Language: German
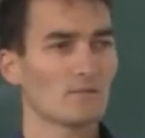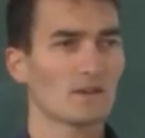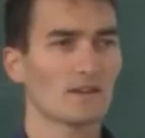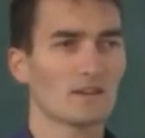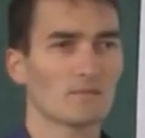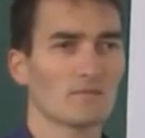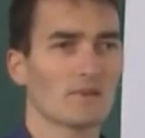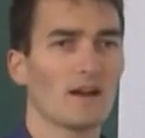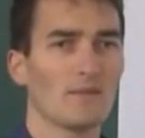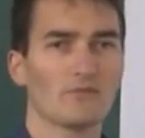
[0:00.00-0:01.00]
Jahren bin ich im
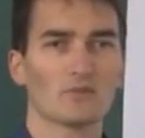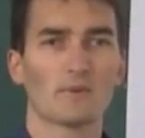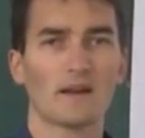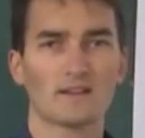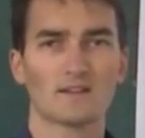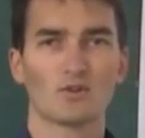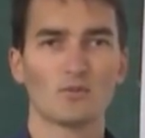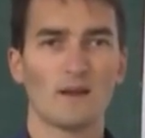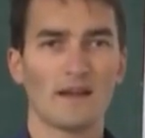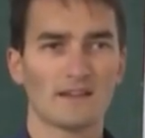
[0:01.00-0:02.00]
Rahmen von einem
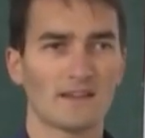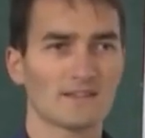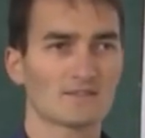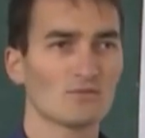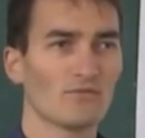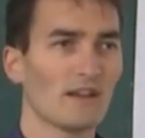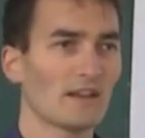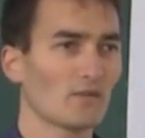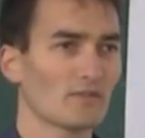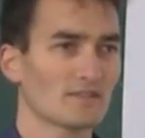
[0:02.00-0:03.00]
Praktikum eigentlich eher
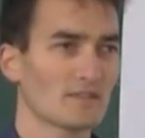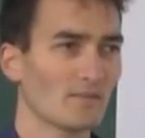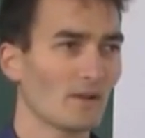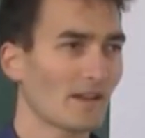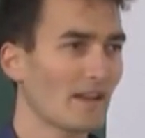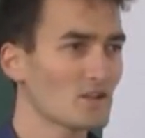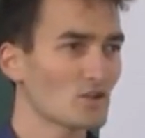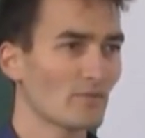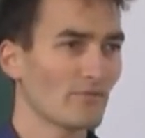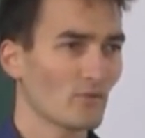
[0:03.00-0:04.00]
zufällig auf das Thema
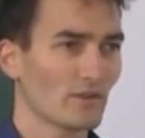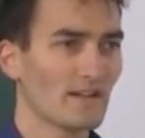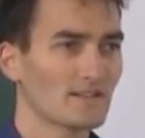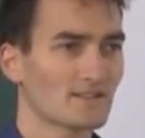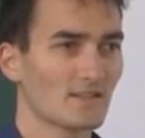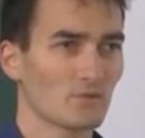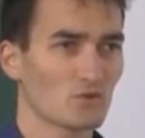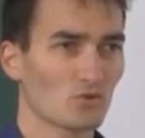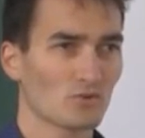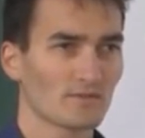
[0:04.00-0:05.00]
Geldschöpfung und Geldsystem
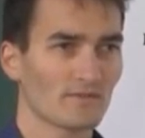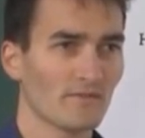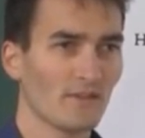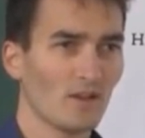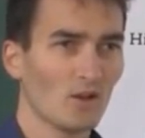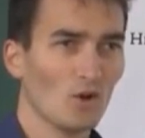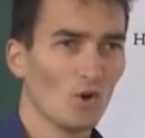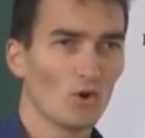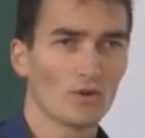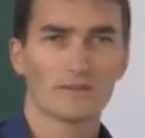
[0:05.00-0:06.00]
gestoßen.
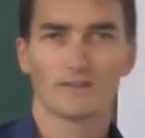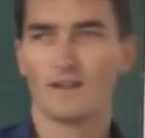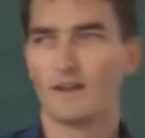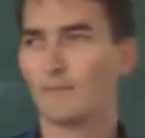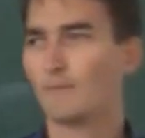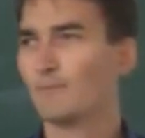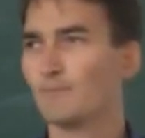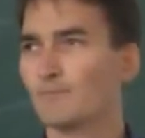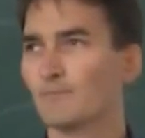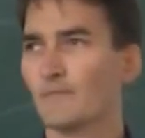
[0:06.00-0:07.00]
Und ähm,
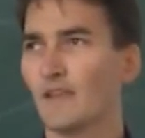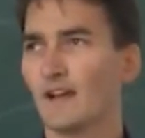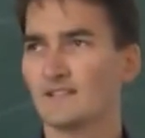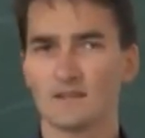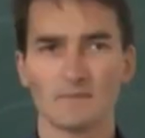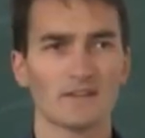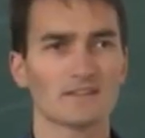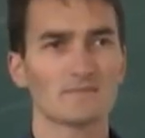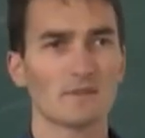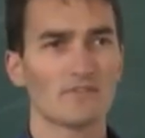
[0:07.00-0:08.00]
ja, das hat mich
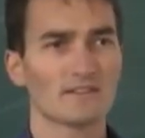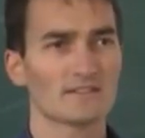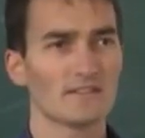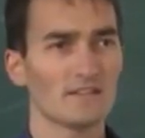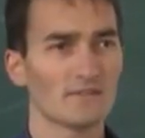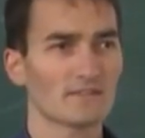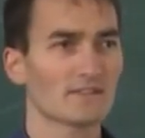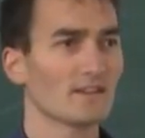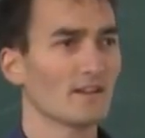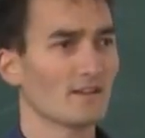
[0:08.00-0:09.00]
dann ziemlich fasziniert, was
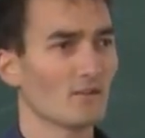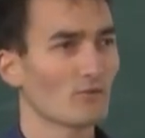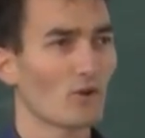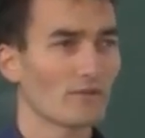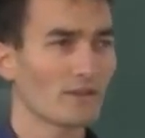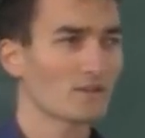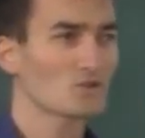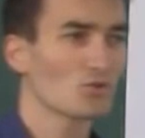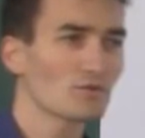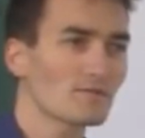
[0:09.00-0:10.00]
ich da, worauf ich da
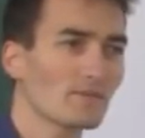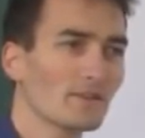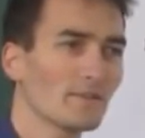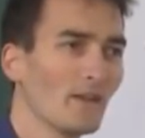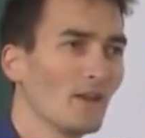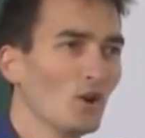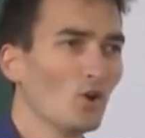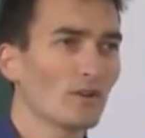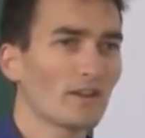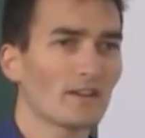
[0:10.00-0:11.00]
gestoßen bin.
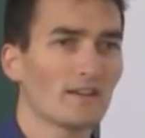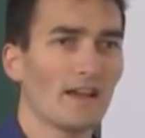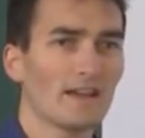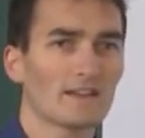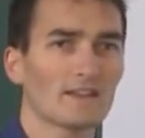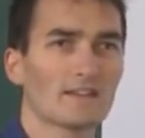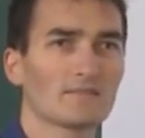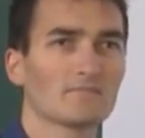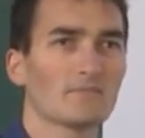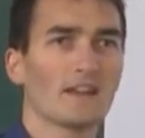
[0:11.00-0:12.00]
Und hat dann
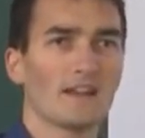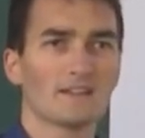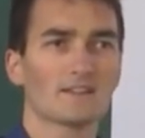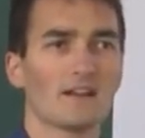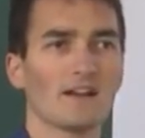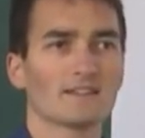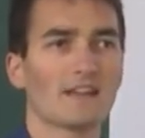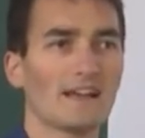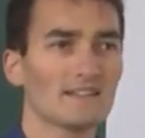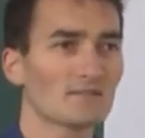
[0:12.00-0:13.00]
eigentlich, ja, da hat eine
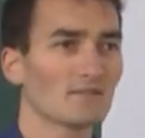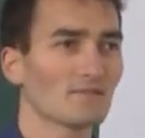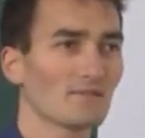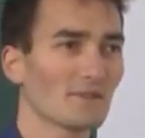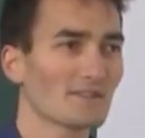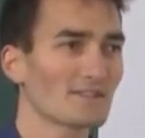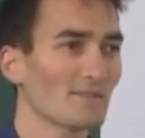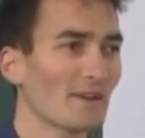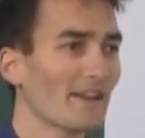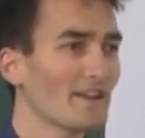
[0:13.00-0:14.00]
Art Reise in das
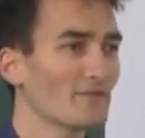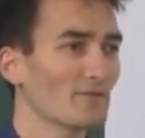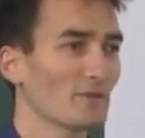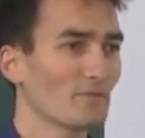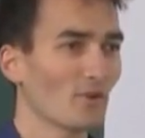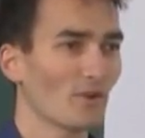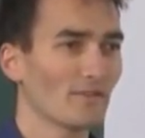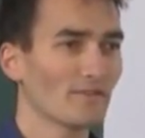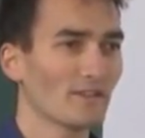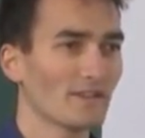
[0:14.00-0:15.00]
Thema Geld für mich
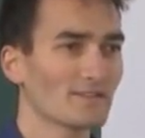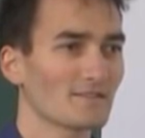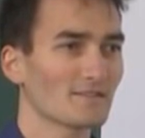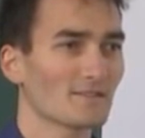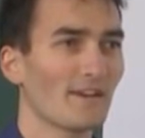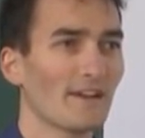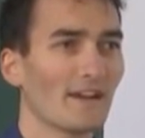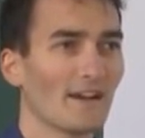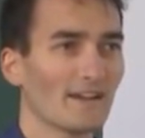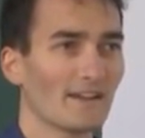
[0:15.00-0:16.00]
begonnen, die jetzt zwei
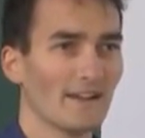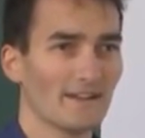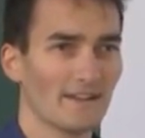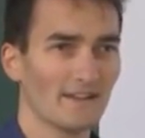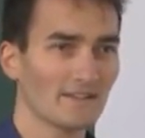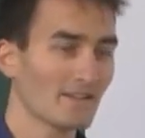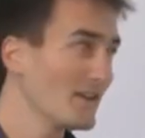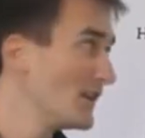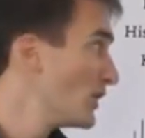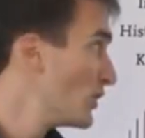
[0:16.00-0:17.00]
Jahre angehalten hat.
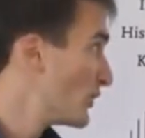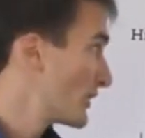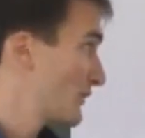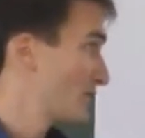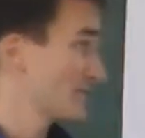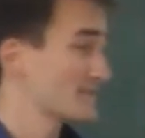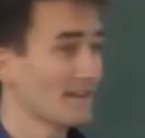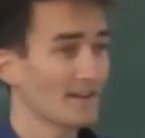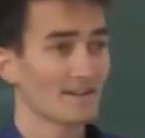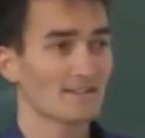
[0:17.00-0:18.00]
Und ich würde fast
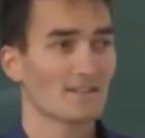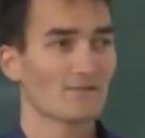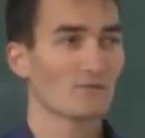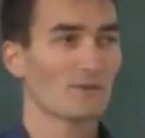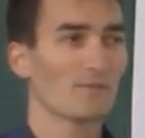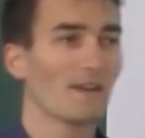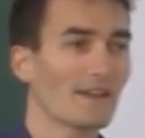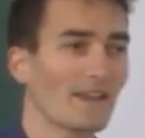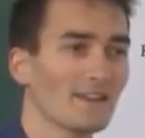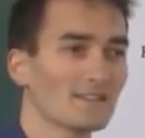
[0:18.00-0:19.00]
sagen, das hat für mich mehr
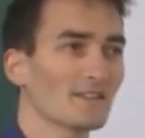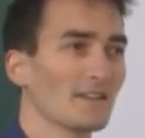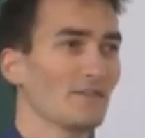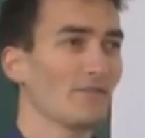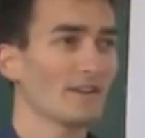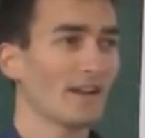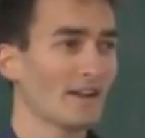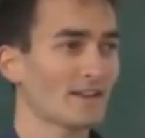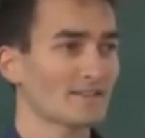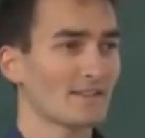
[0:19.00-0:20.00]
Erkenntnisse geliefert,
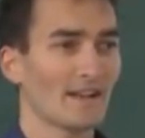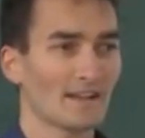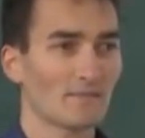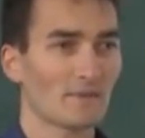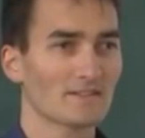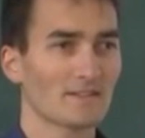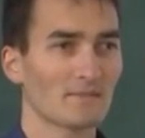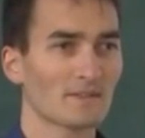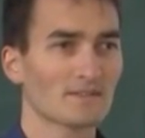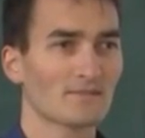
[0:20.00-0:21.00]
als eigentlich mein
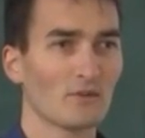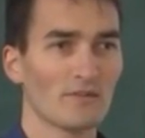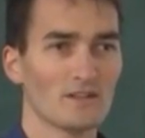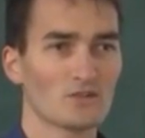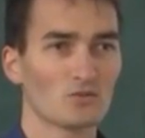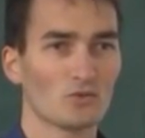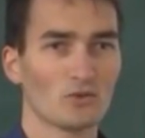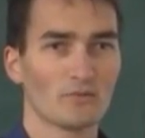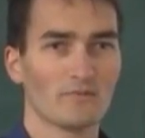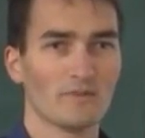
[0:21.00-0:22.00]
gesamtes
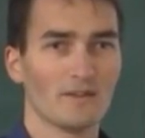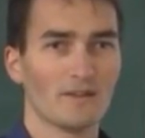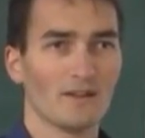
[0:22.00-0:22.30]
VWL-Studium.